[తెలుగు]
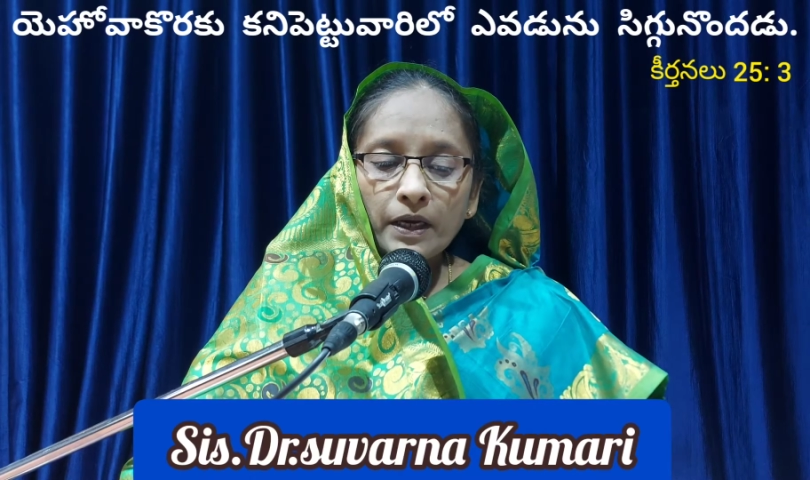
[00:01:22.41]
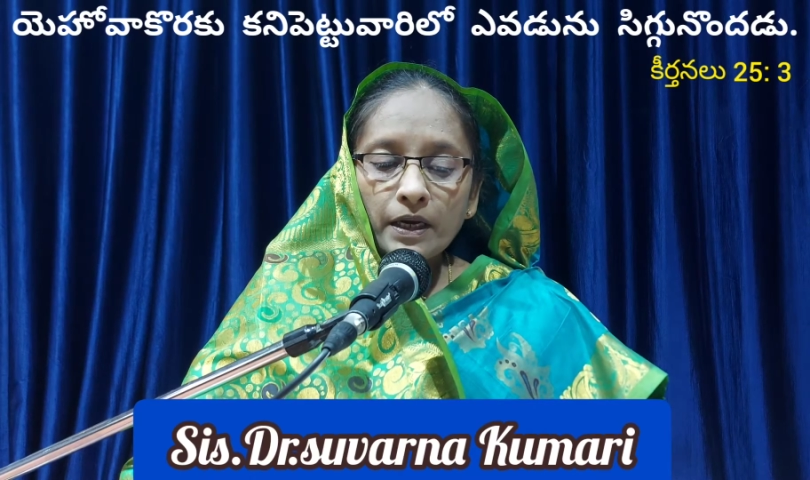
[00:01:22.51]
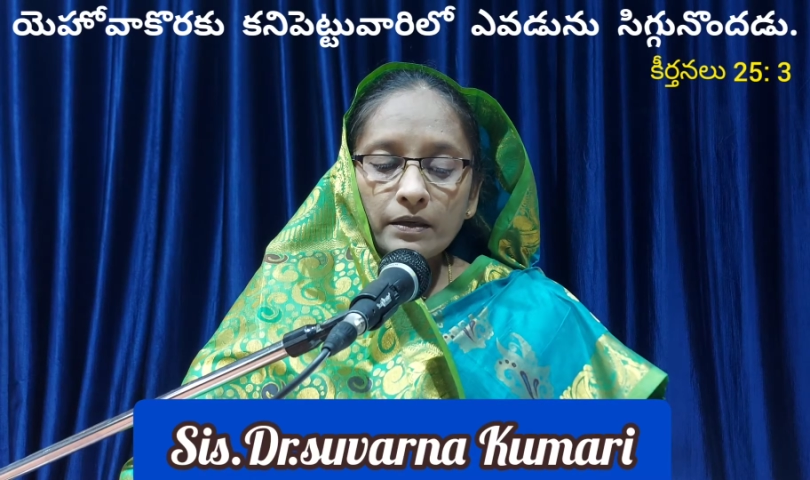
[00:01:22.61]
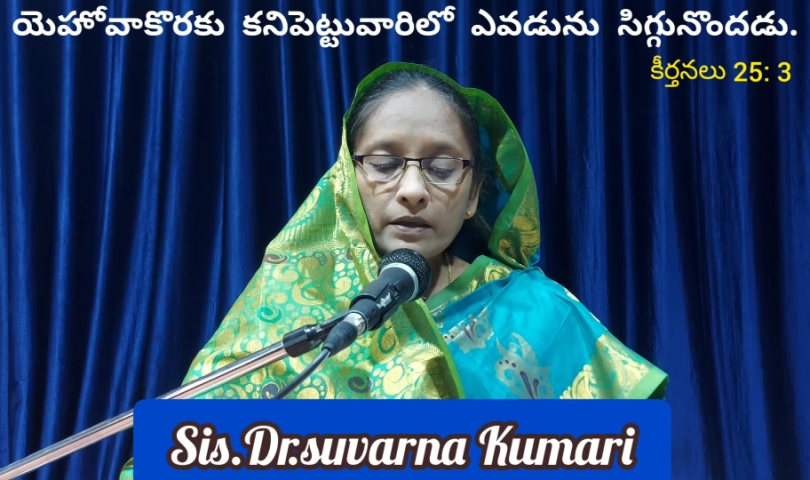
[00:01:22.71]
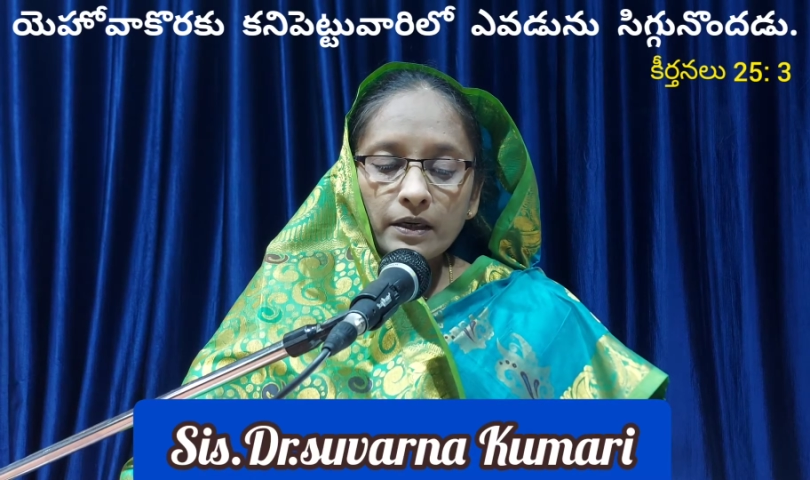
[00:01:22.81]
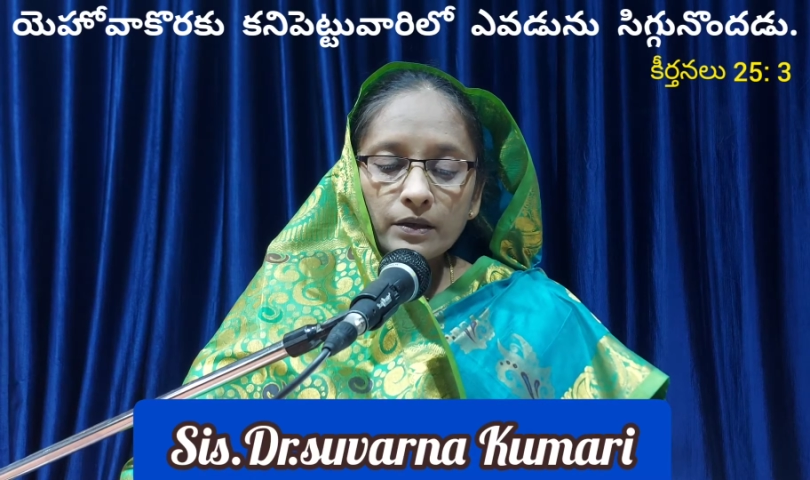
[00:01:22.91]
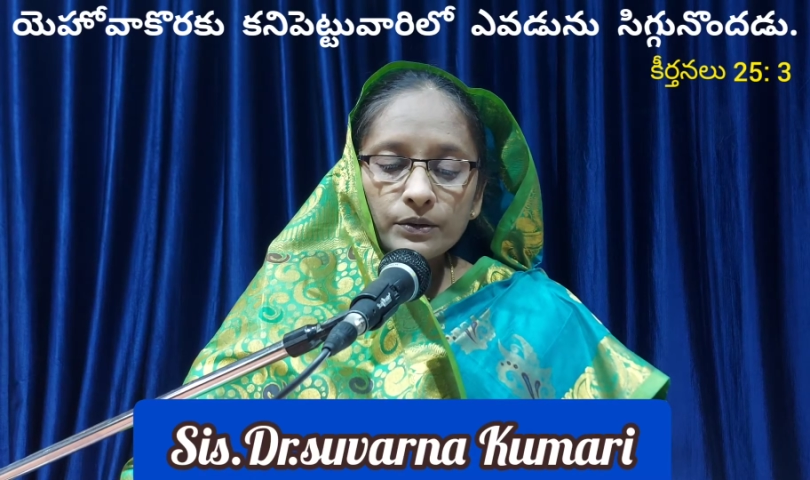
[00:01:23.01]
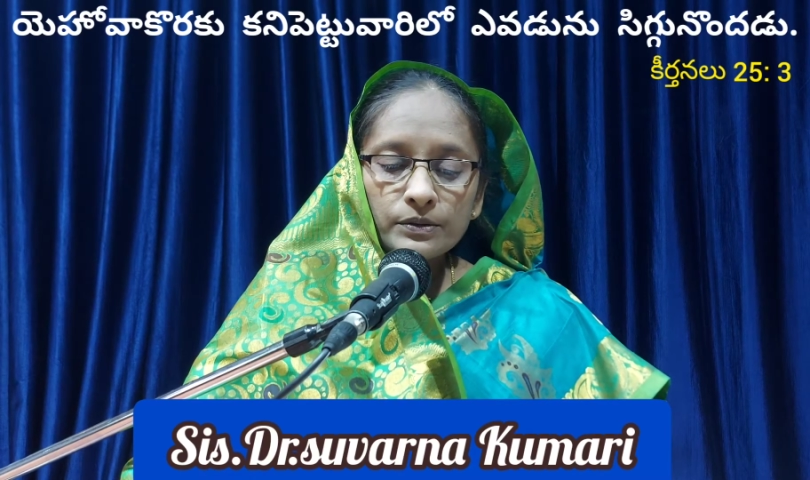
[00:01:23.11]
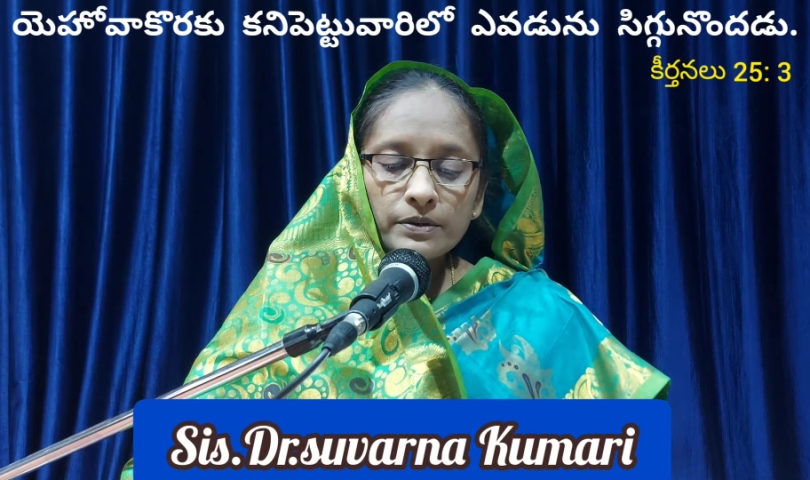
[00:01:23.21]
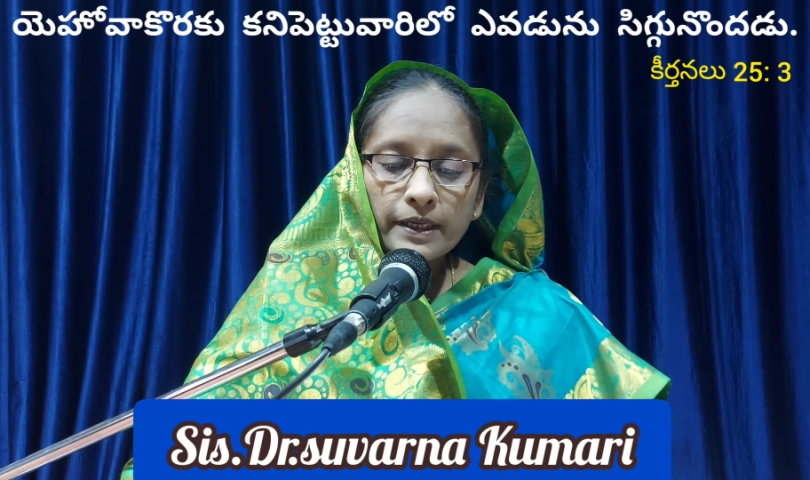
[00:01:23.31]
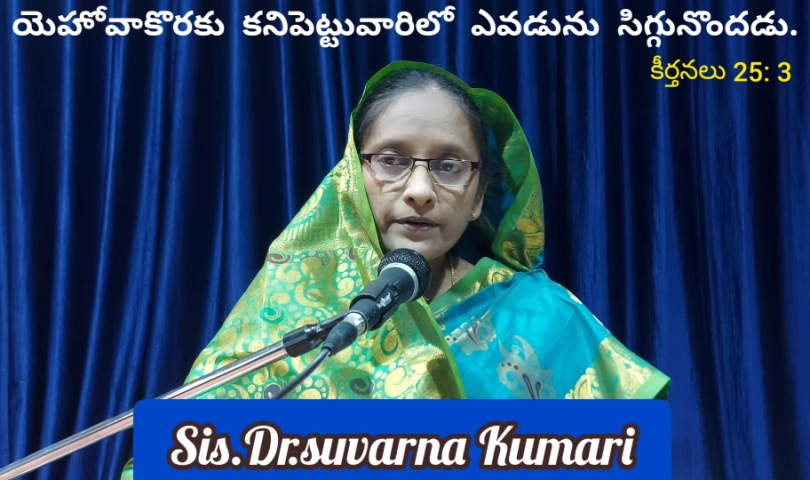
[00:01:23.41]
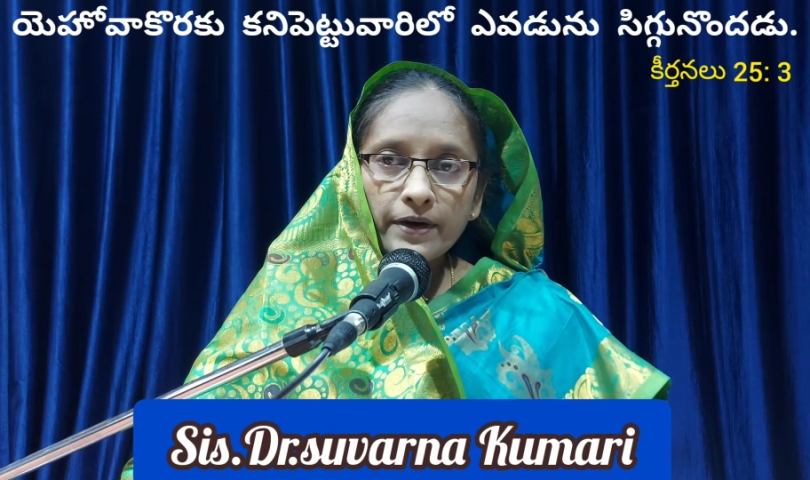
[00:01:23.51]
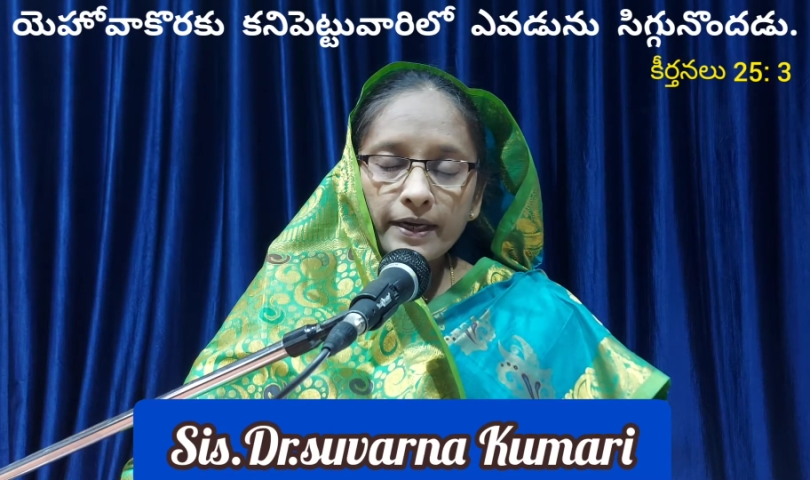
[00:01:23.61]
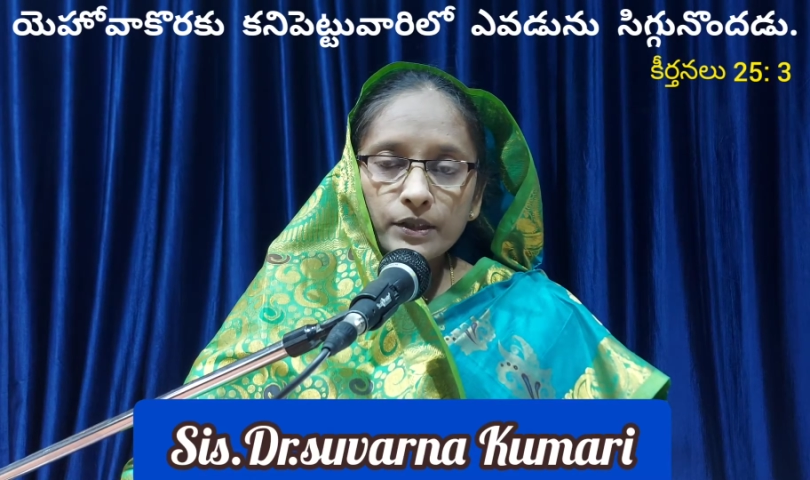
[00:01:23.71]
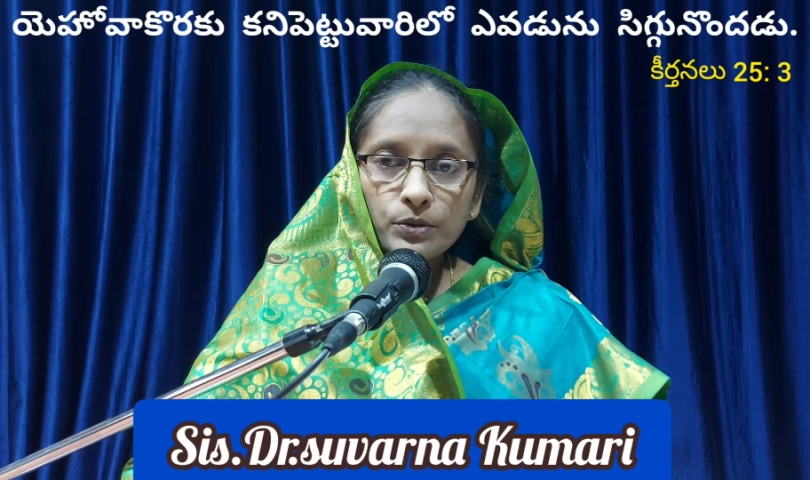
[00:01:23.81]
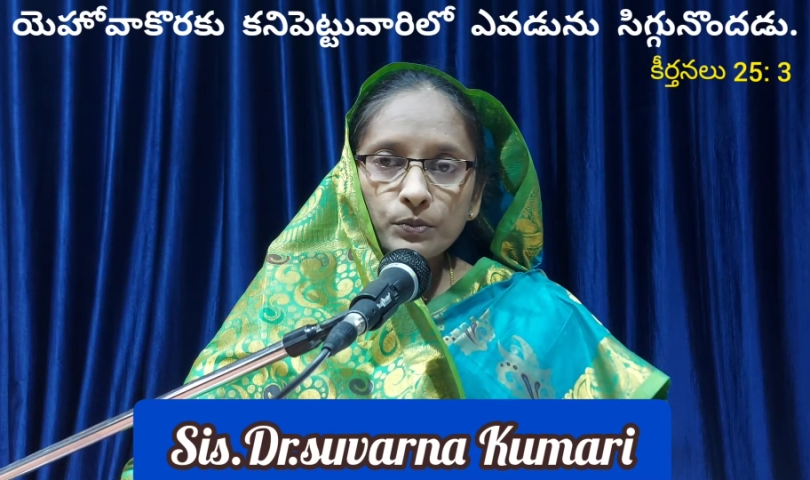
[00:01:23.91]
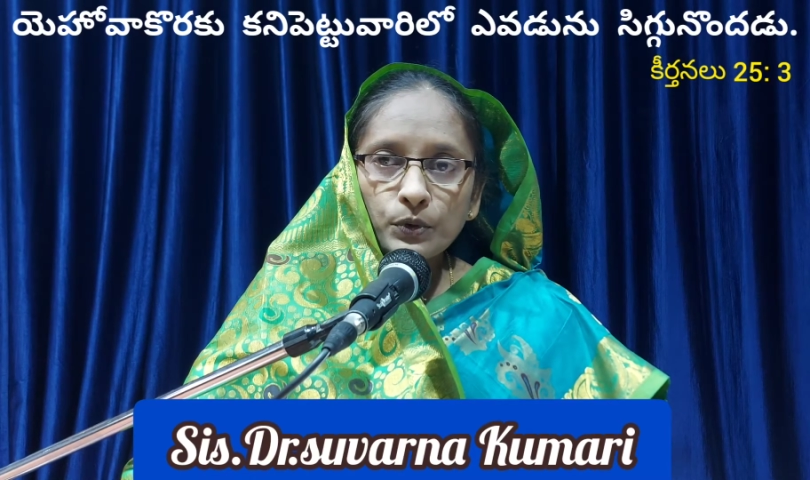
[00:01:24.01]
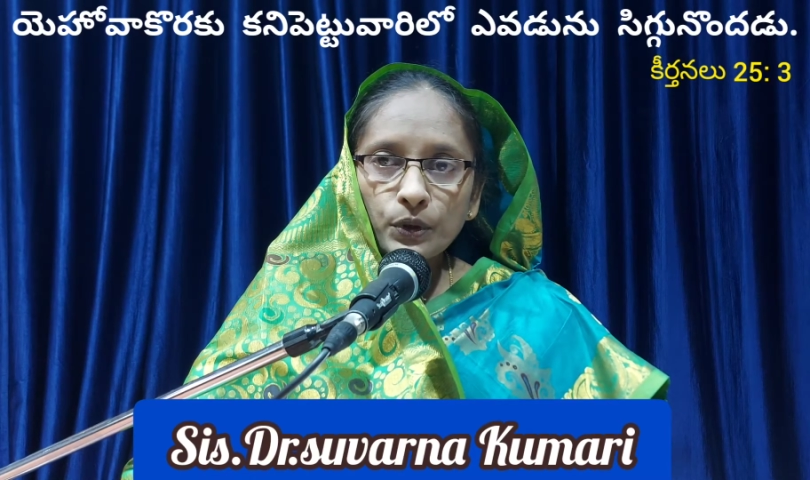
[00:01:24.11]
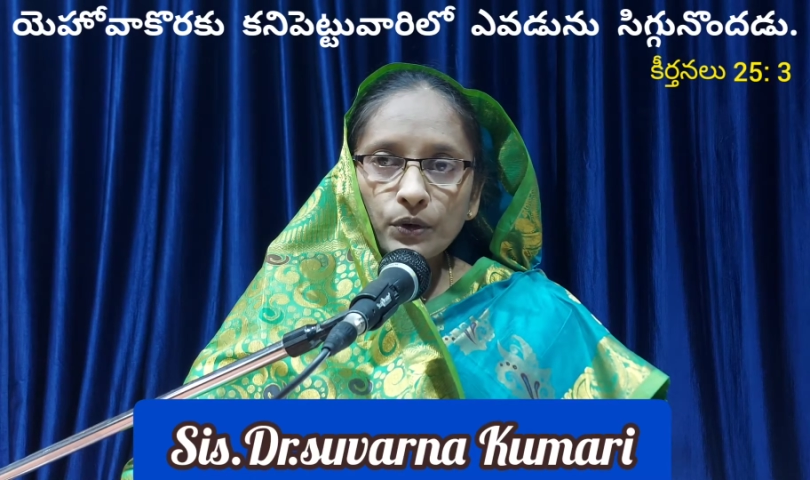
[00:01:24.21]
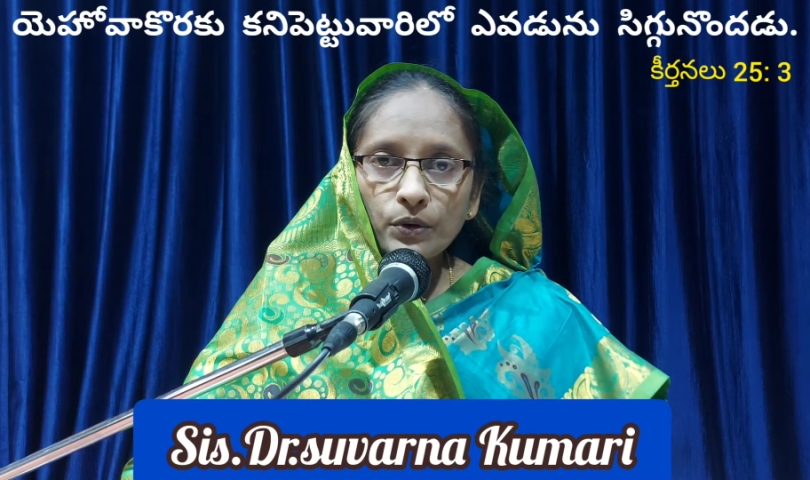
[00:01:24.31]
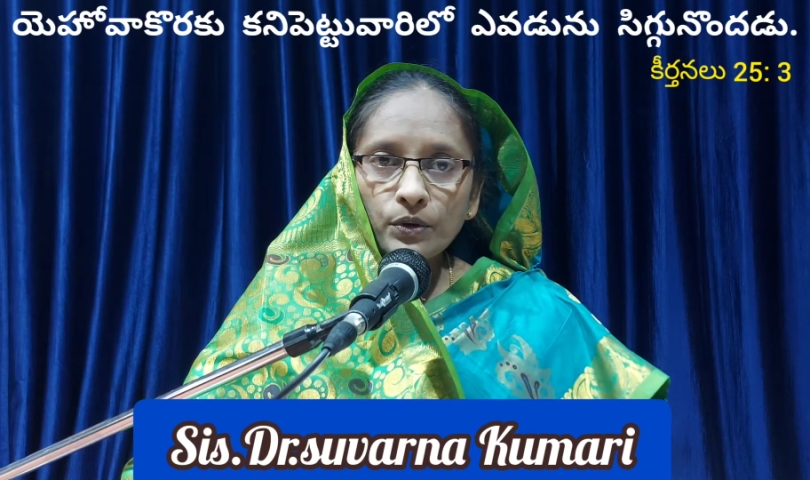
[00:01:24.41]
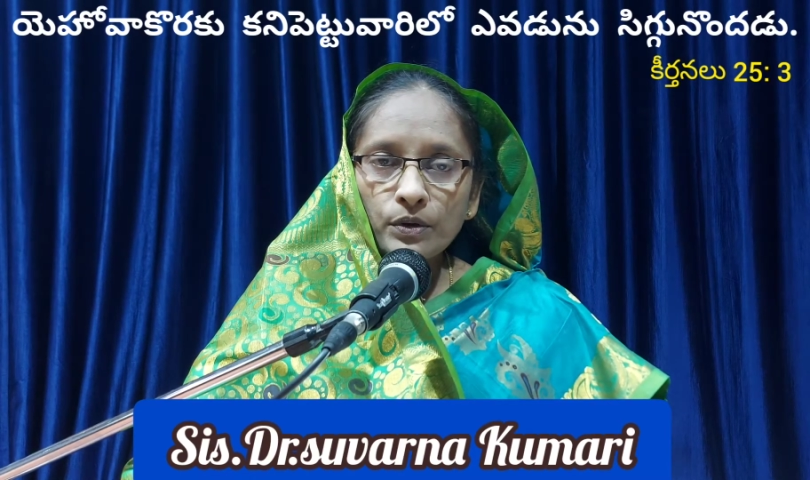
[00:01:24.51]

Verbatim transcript: కీర్తనలు ఇరవై ఐదు మూడులో